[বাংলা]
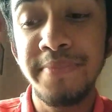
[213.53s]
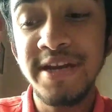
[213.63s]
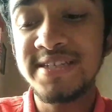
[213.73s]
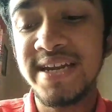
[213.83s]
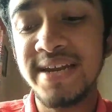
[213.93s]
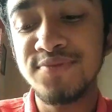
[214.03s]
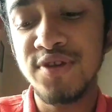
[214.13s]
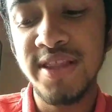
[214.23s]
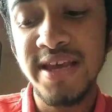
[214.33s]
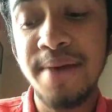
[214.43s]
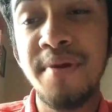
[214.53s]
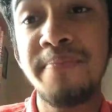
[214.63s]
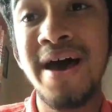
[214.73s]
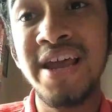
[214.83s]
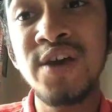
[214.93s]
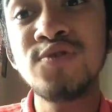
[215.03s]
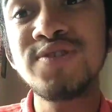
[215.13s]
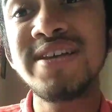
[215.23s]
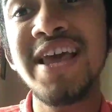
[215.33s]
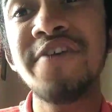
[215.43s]
মিড সেট আপ যদি দেখি আমরা
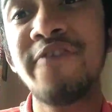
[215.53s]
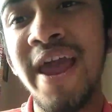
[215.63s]
বার্গিউসকে দেখি